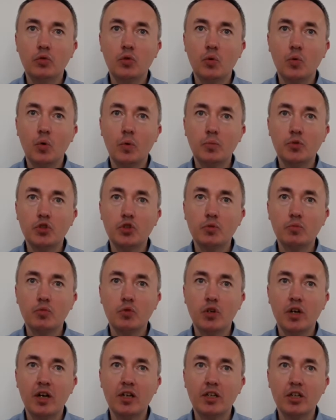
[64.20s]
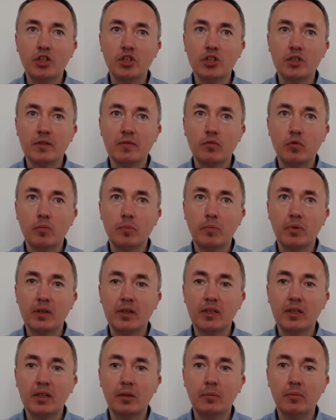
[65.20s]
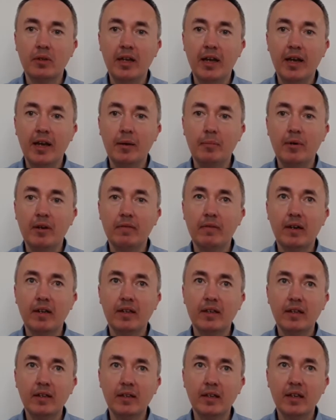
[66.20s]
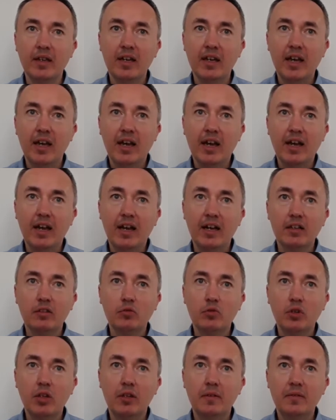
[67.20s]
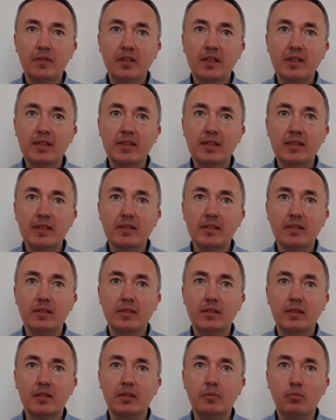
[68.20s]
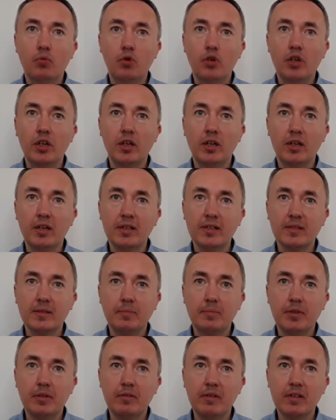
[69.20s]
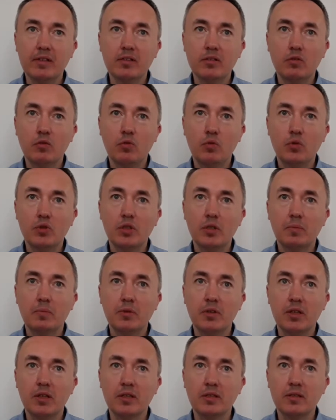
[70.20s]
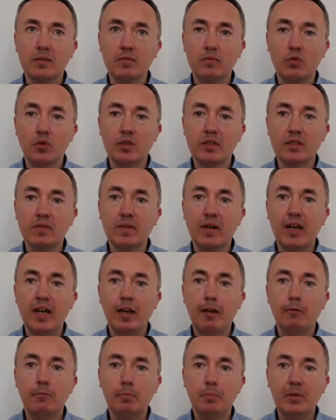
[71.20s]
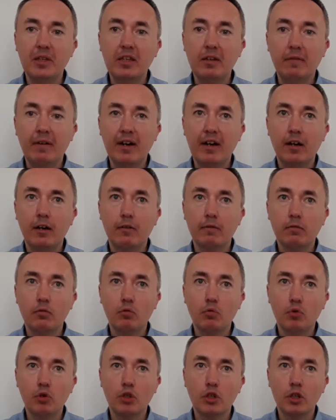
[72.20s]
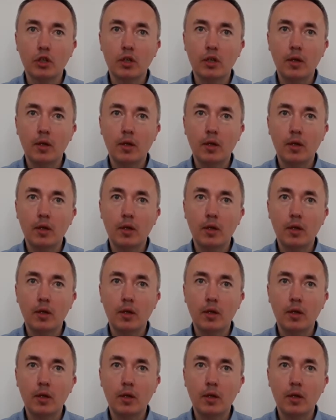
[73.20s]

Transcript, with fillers: к общему количеству потребляемой воды, которая в 10 и более раз превосходит производство пива в год.